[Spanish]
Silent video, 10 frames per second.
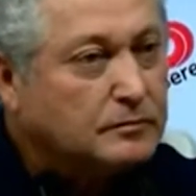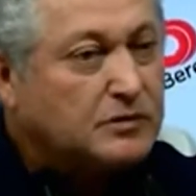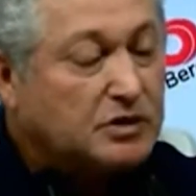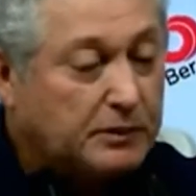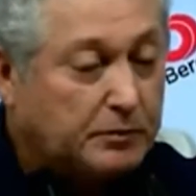
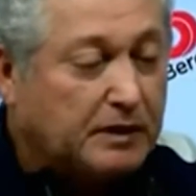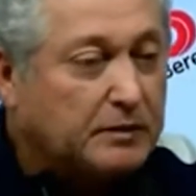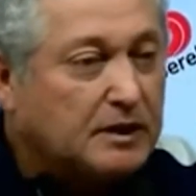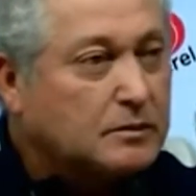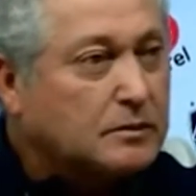Sí, para
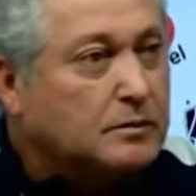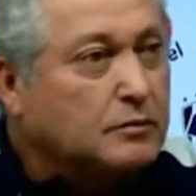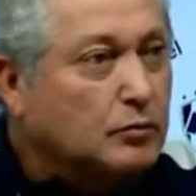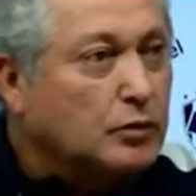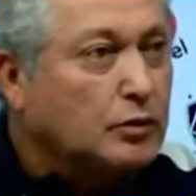mí es
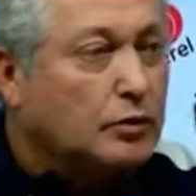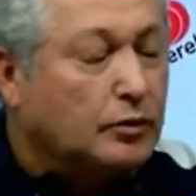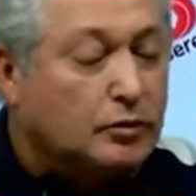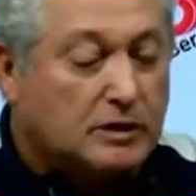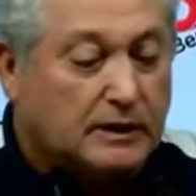muy
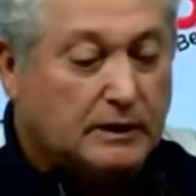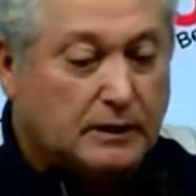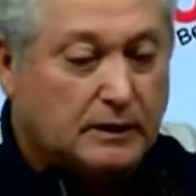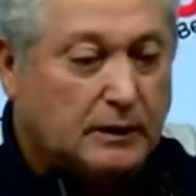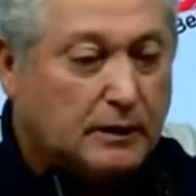dolorosa
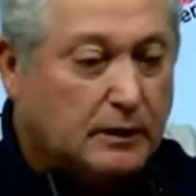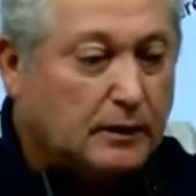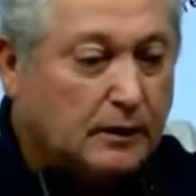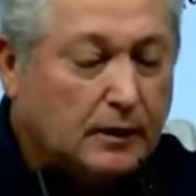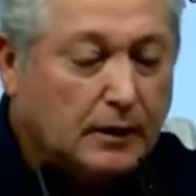y
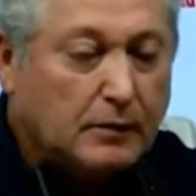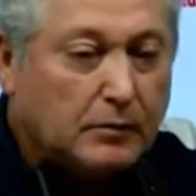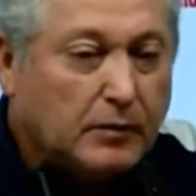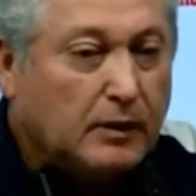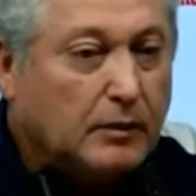
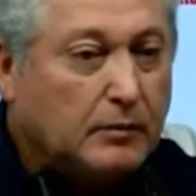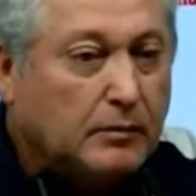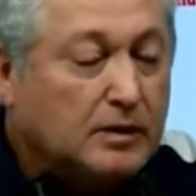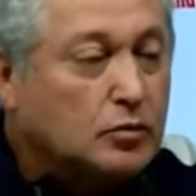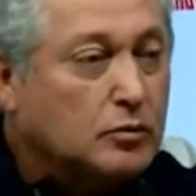
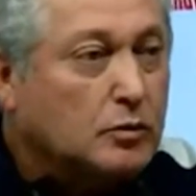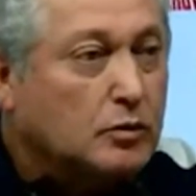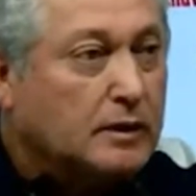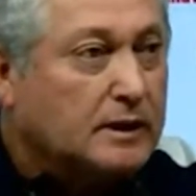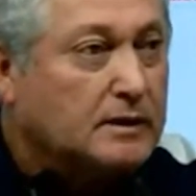me, sumo
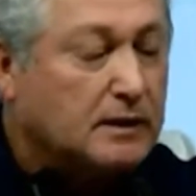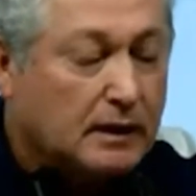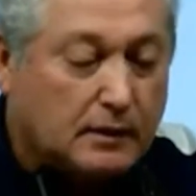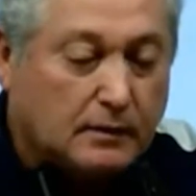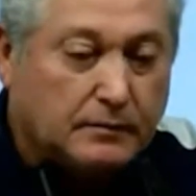lo que es
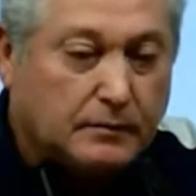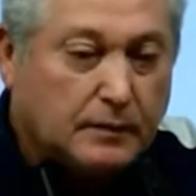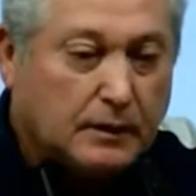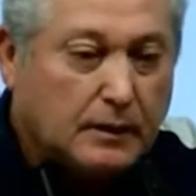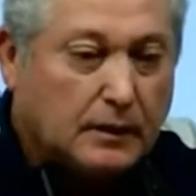al,
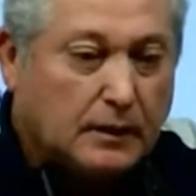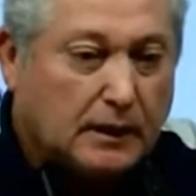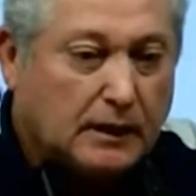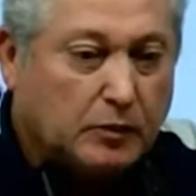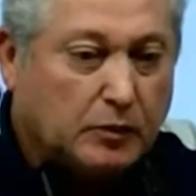
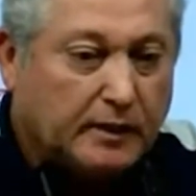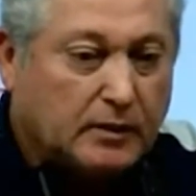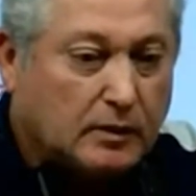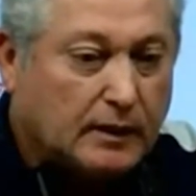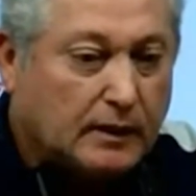
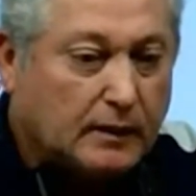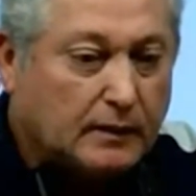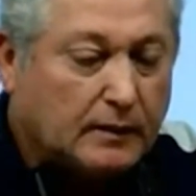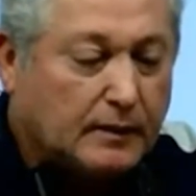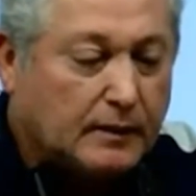momento
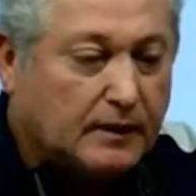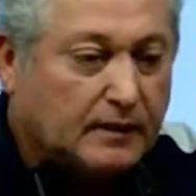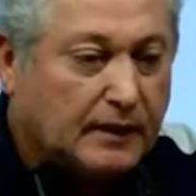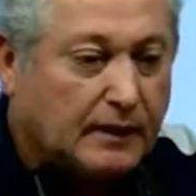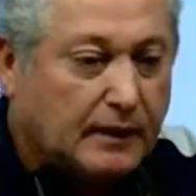que
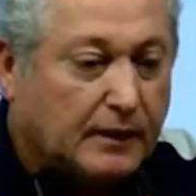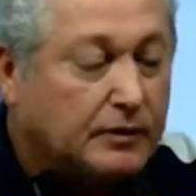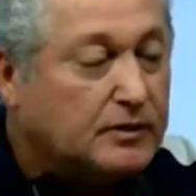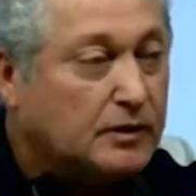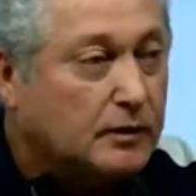tiene la
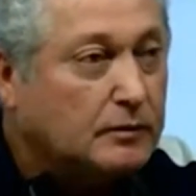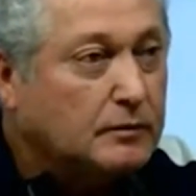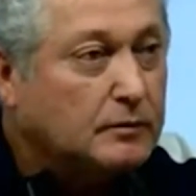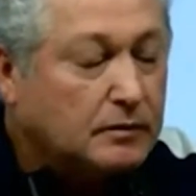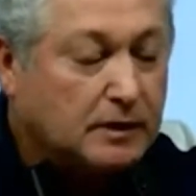afición
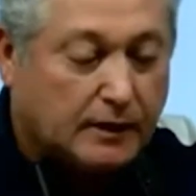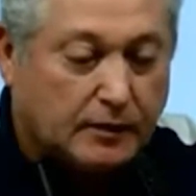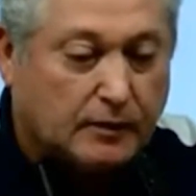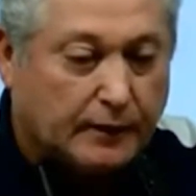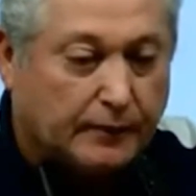o sea,
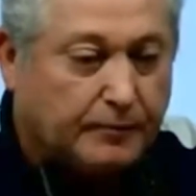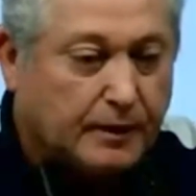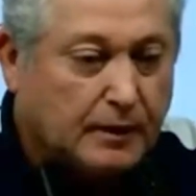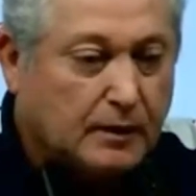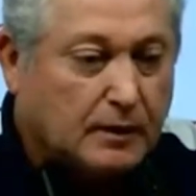creo que
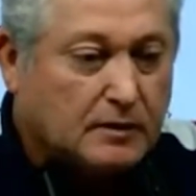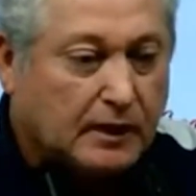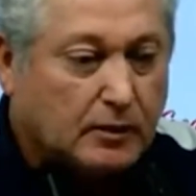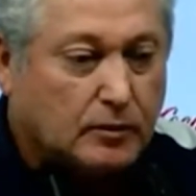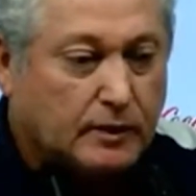es
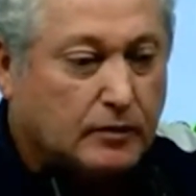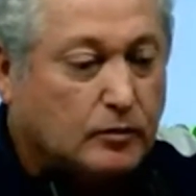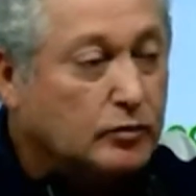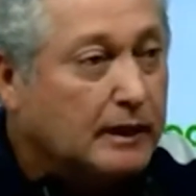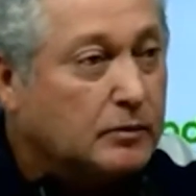algo que
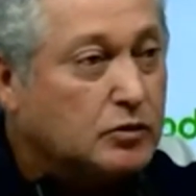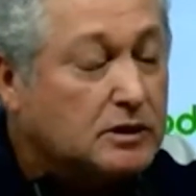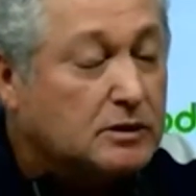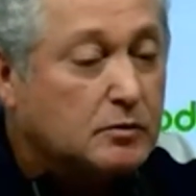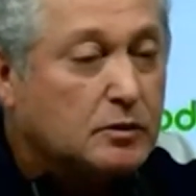nos duele
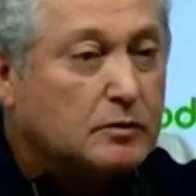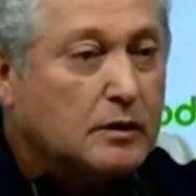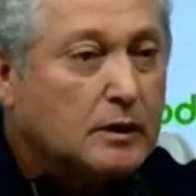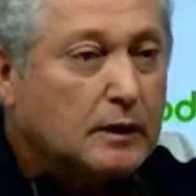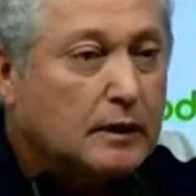muchísimo
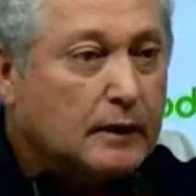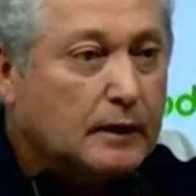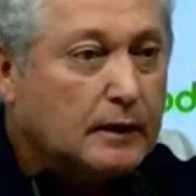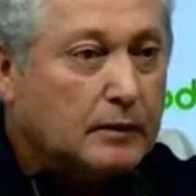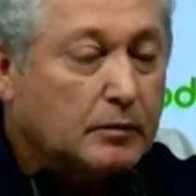
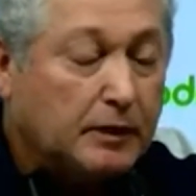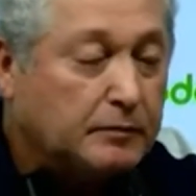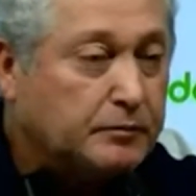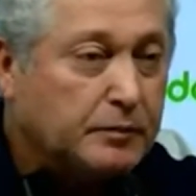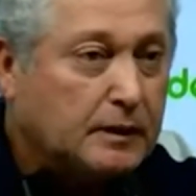y
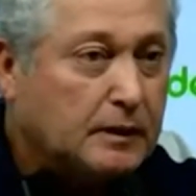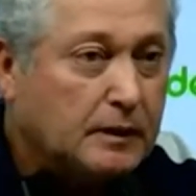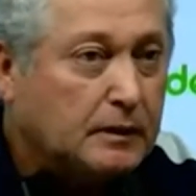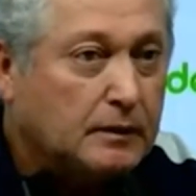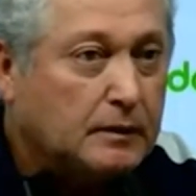bueno,
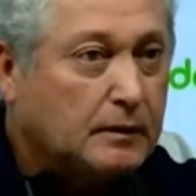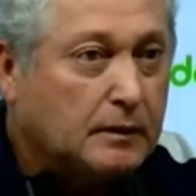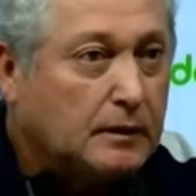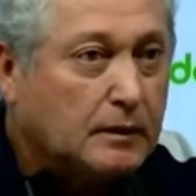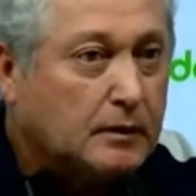eh,
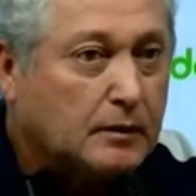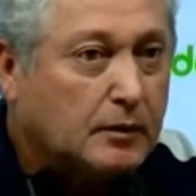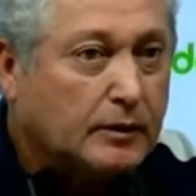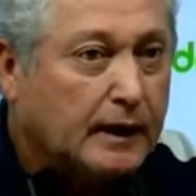creo